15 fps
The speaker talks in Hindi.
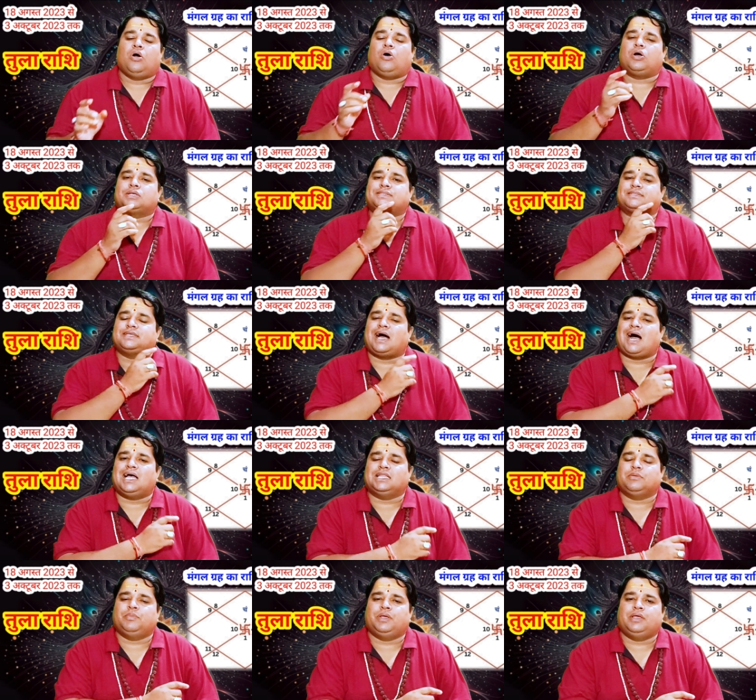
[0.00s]
और
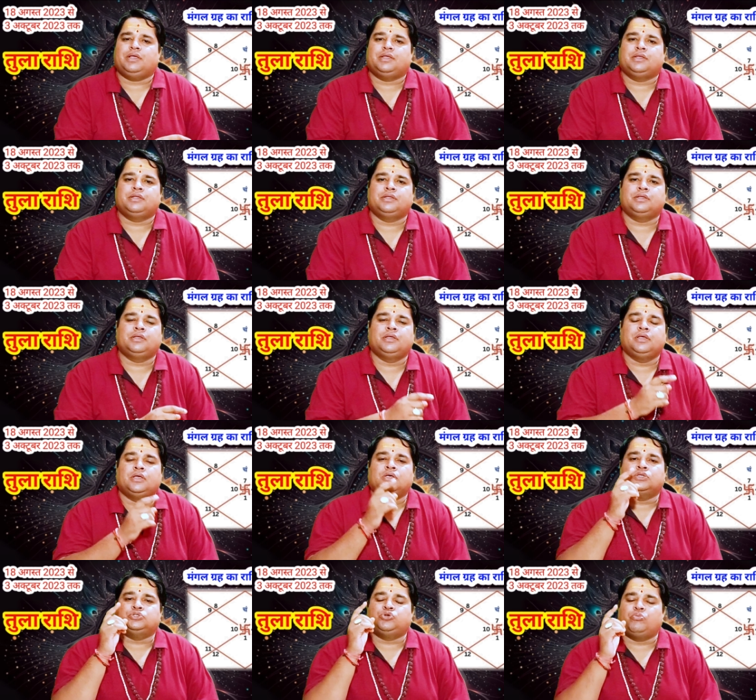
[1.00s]
साथ में
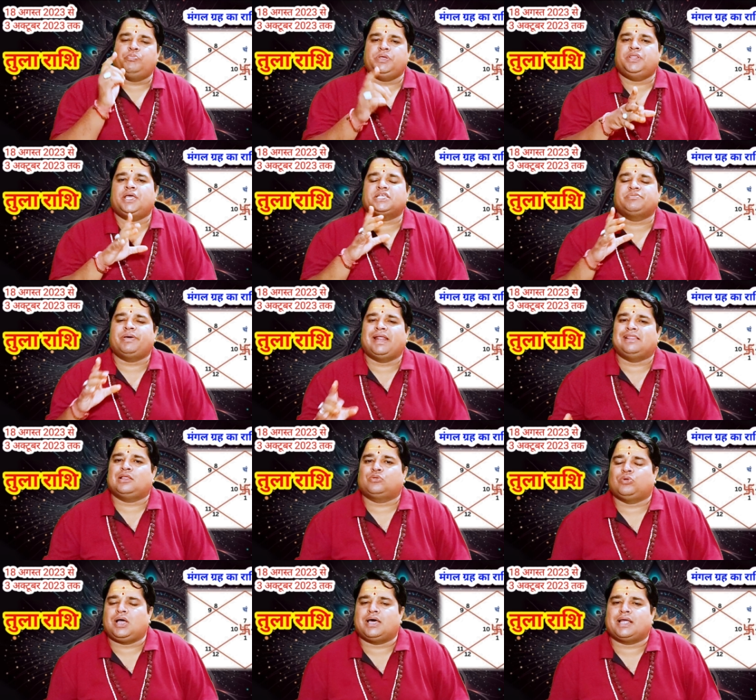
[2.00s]
जो विदेश में रहते
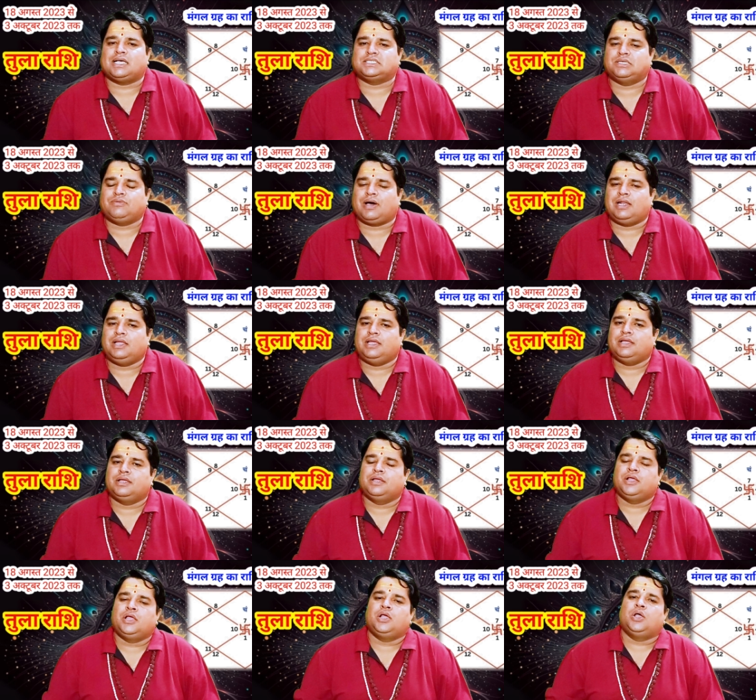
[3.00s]
तुला राशि वाले
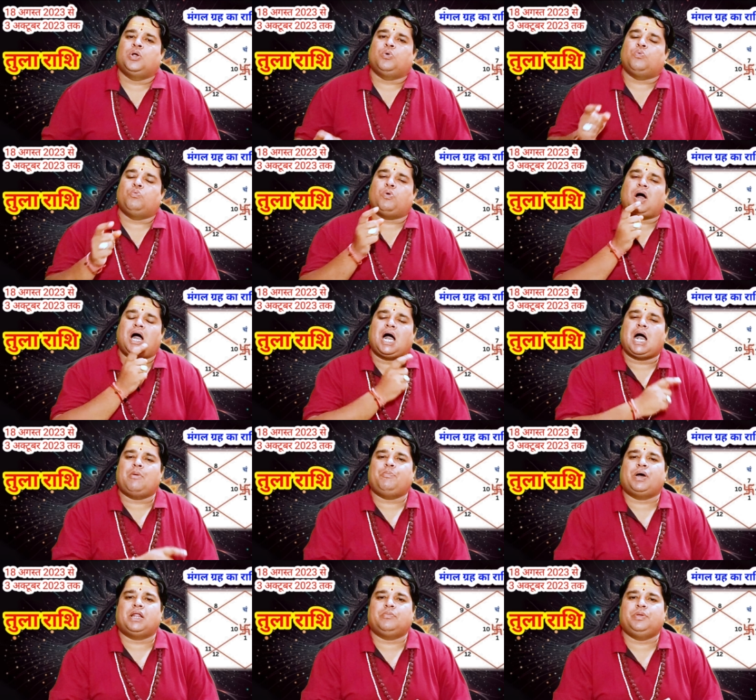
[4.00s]
वहां
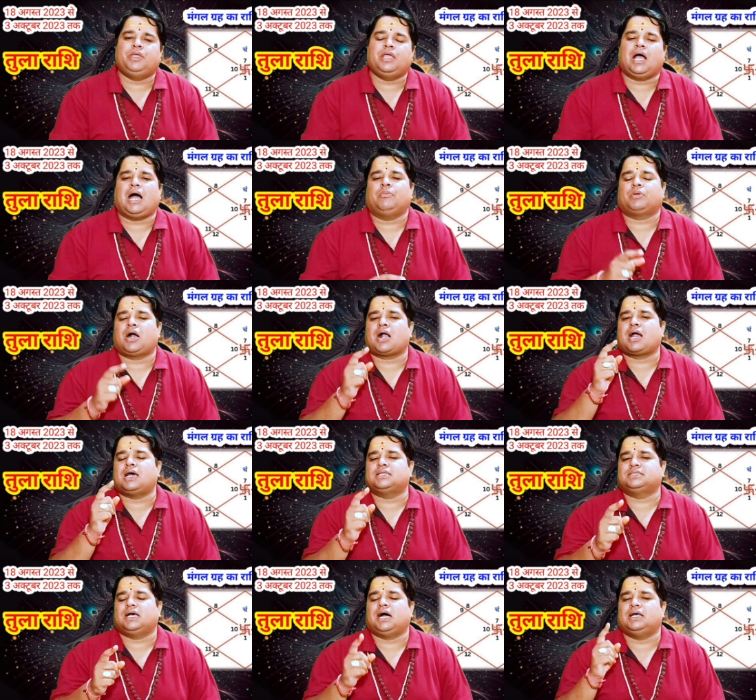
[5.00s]
पर भी आपका
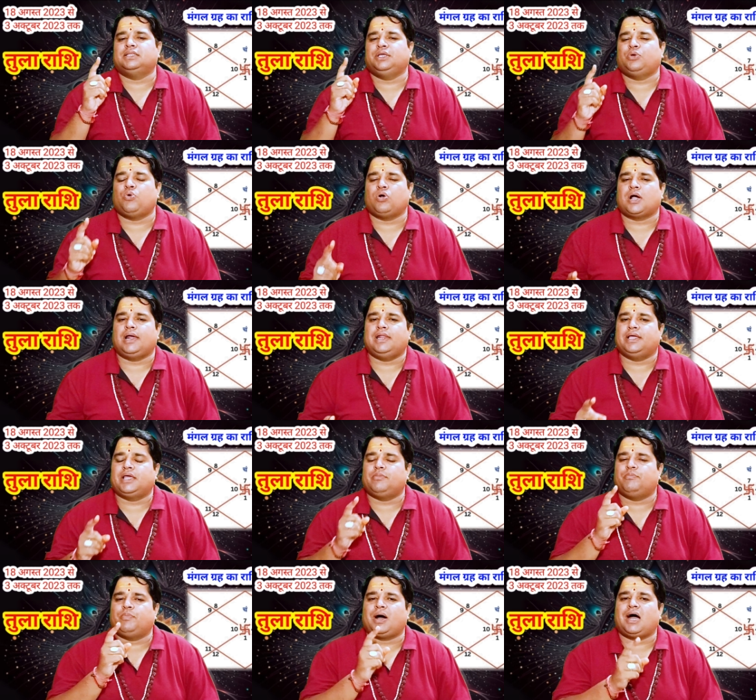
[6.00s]
खर्चा अधिक होगा
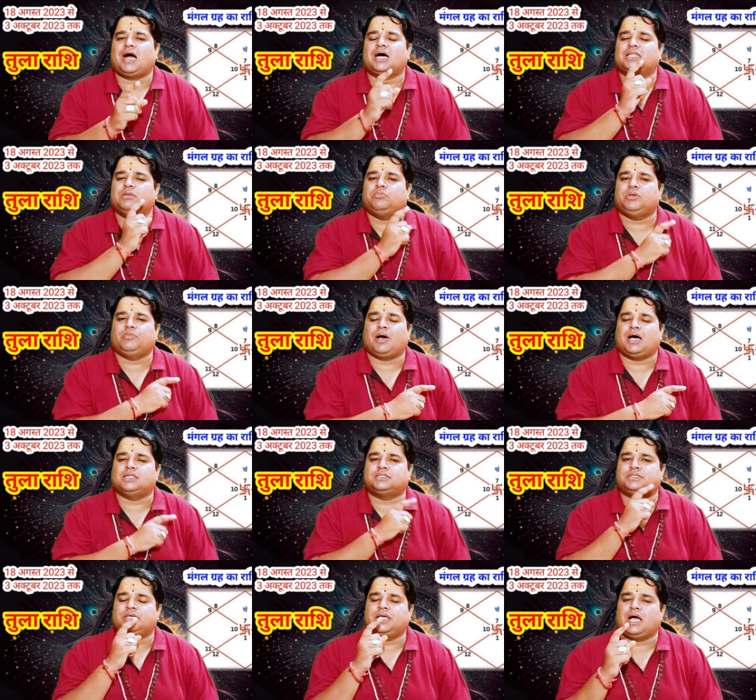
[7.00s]
लेकिन वाद विवाद
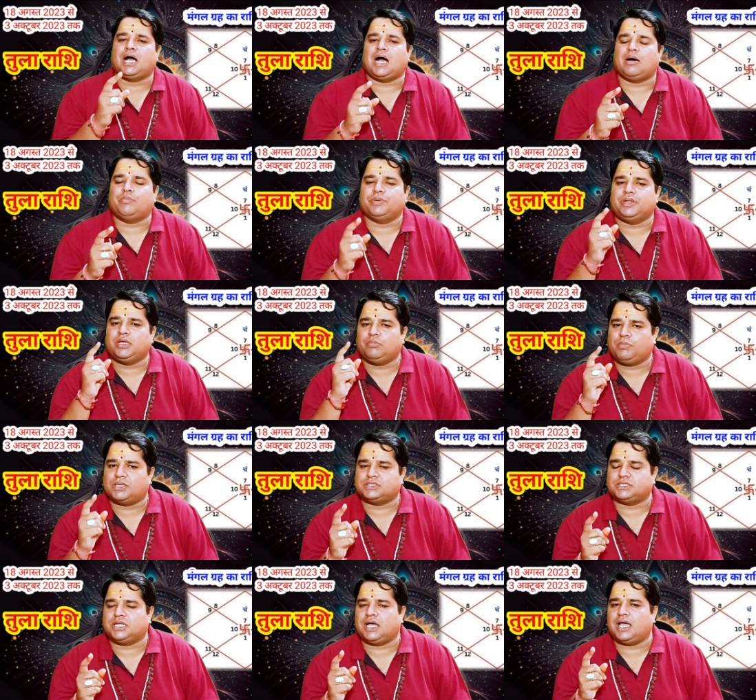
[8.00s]
से आपने
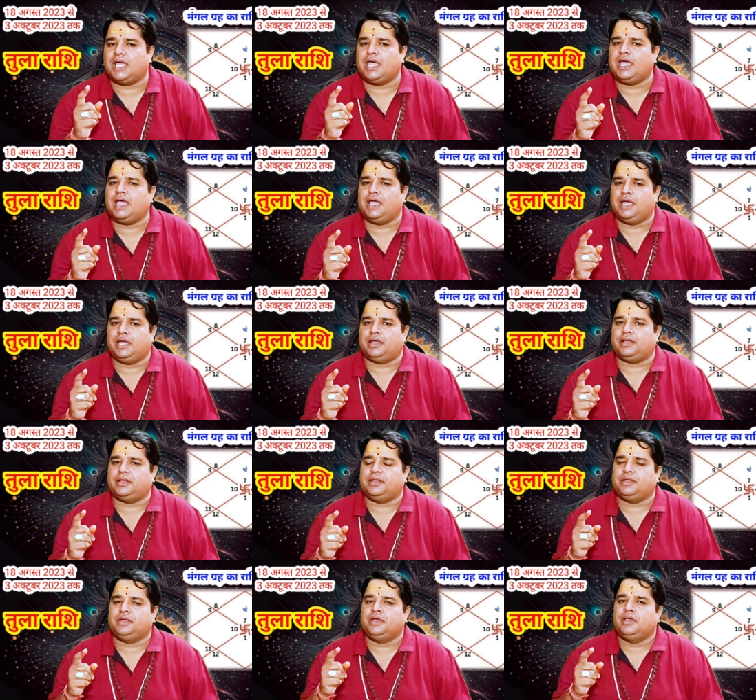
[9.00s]
बचना है
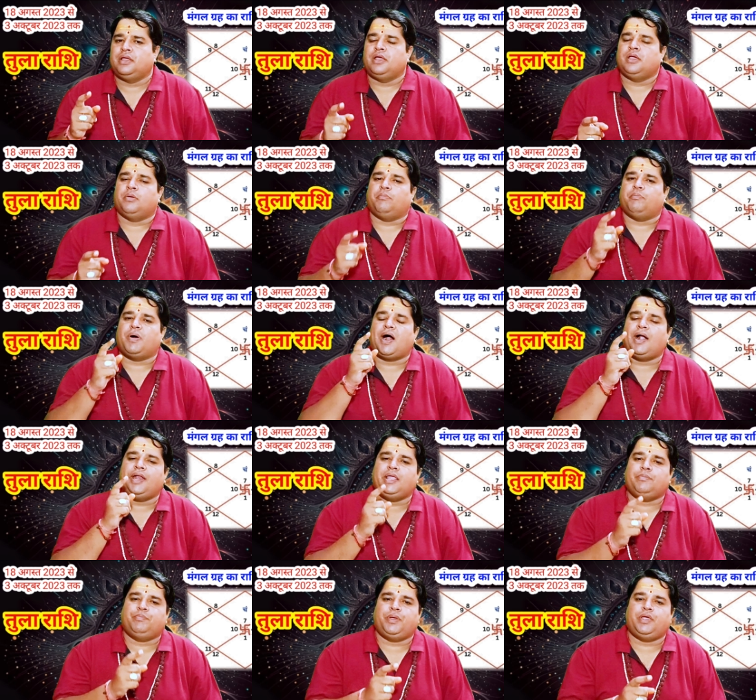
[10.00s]

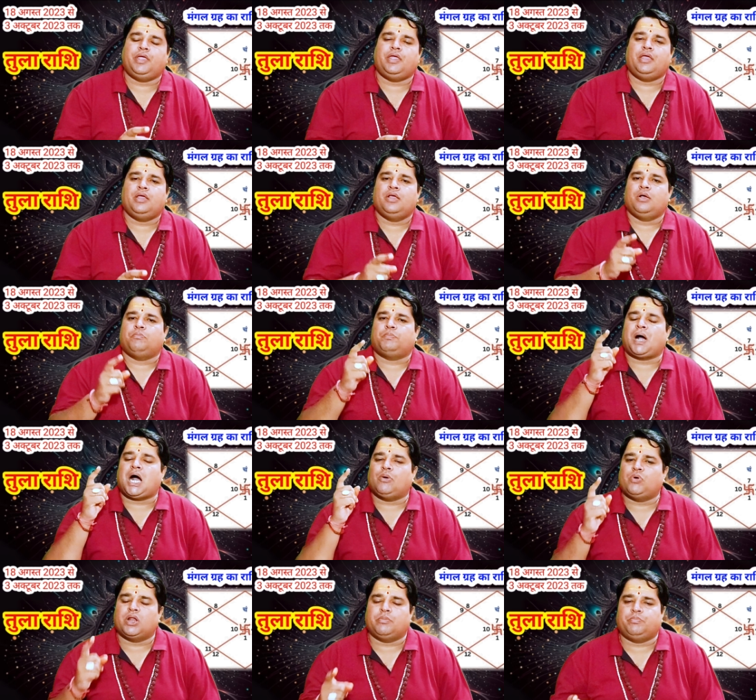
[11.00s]
वाणी पे
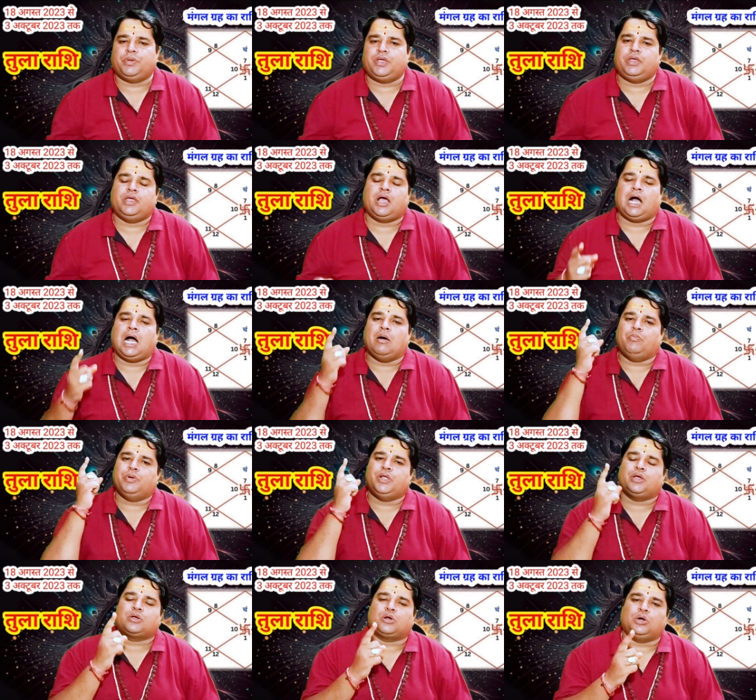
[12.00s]
पावर पे
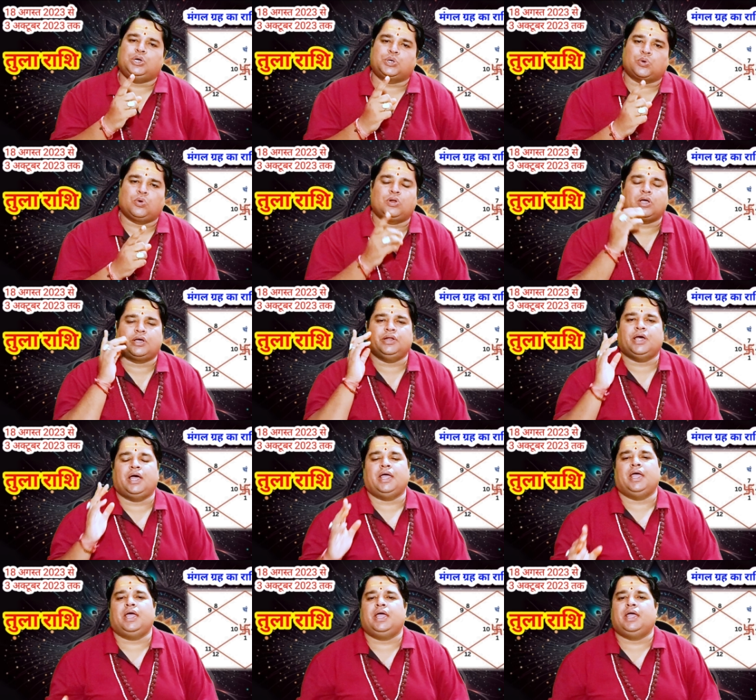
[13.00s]
आपने कंट्रोल रखना
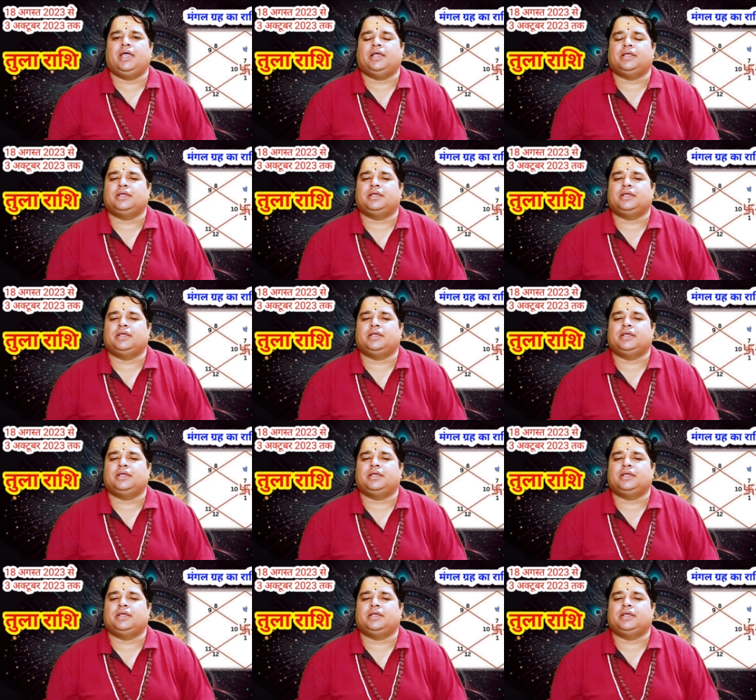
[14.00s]
है